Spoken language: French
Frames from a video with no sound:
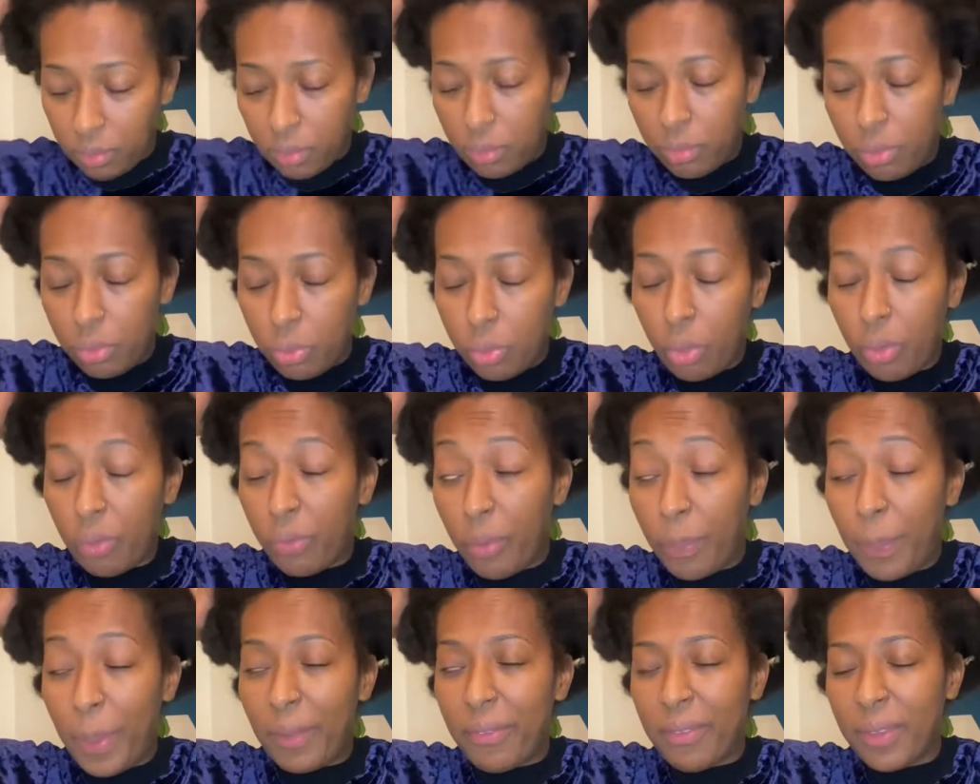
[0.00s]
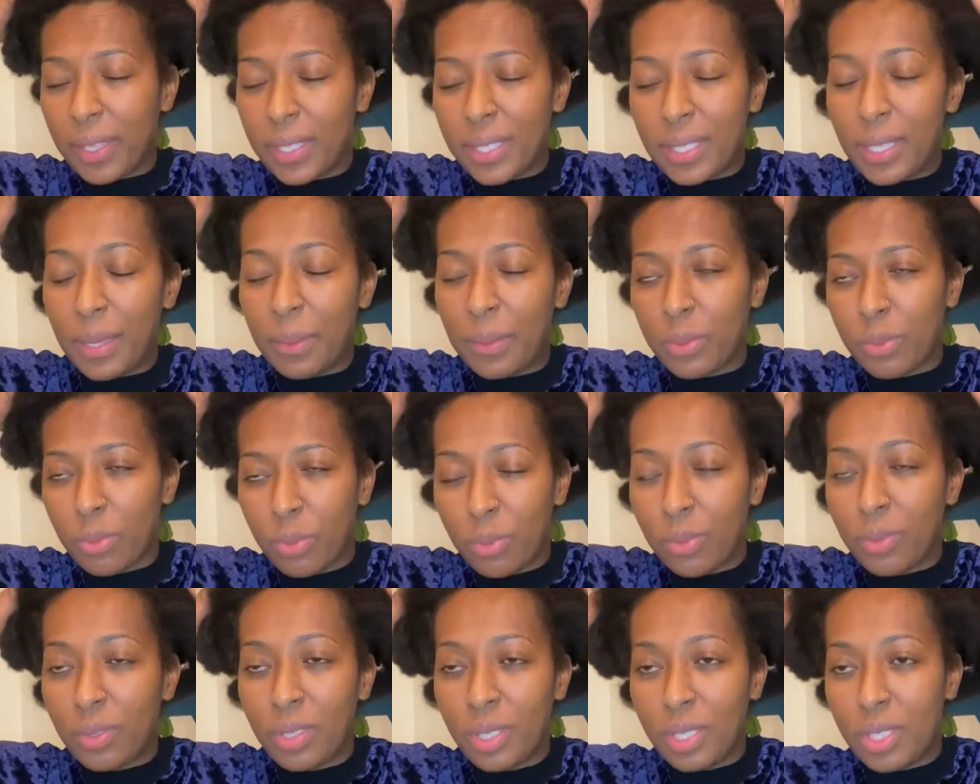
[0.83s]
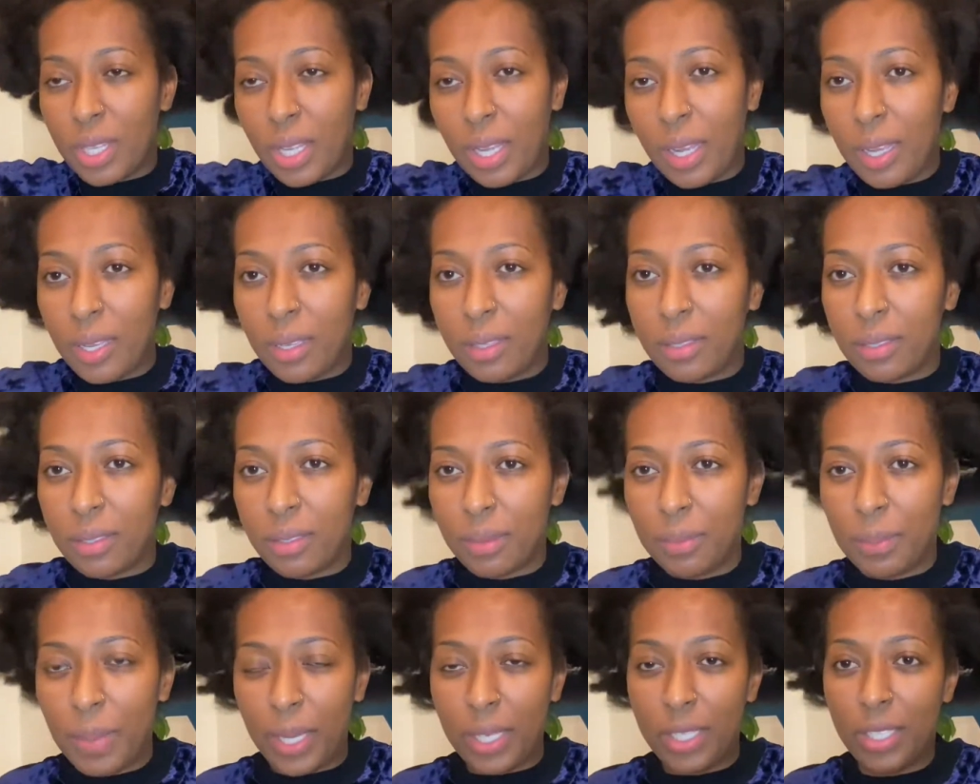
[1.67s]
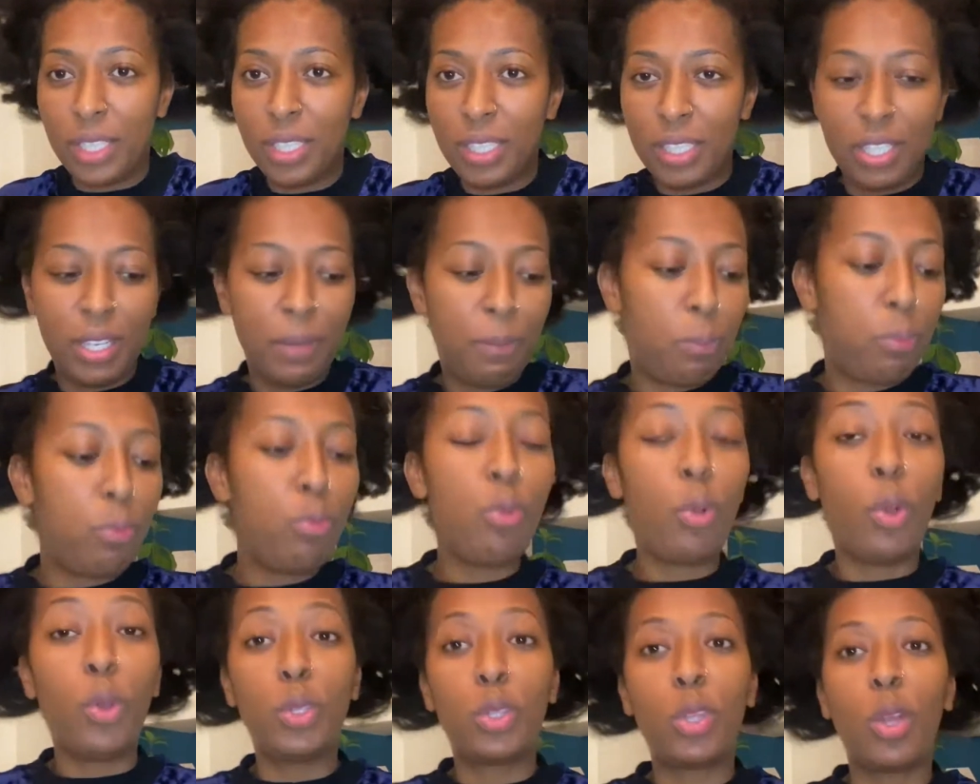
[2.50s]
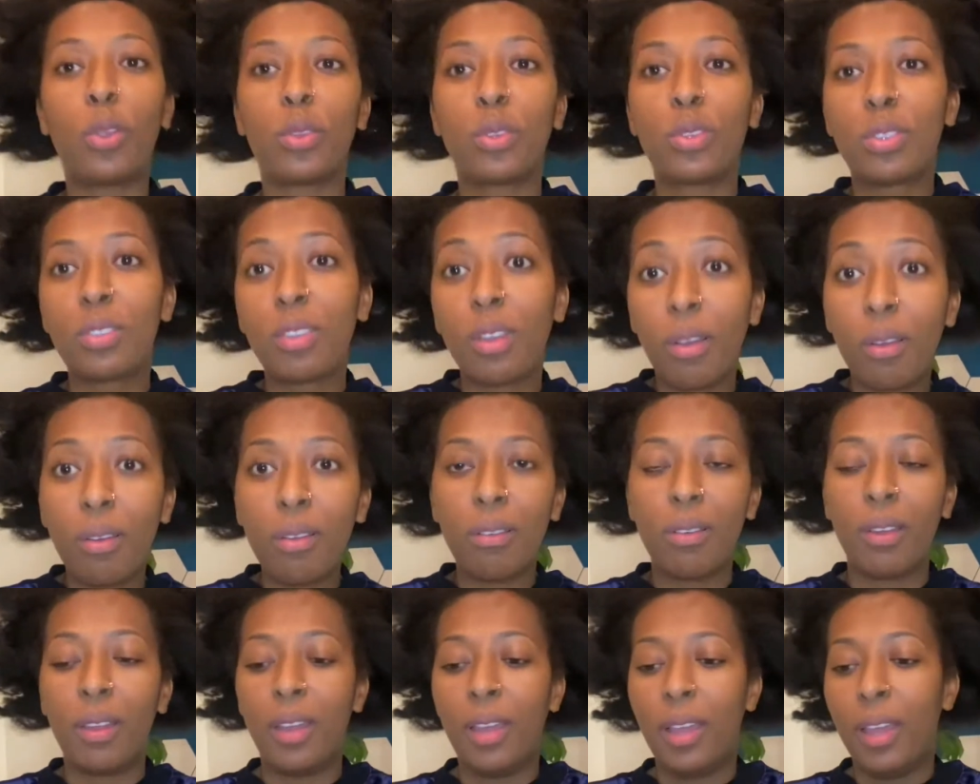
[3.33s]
je ne veux pas faire ça parce que déjà, bah, j'ai plus autant de temps.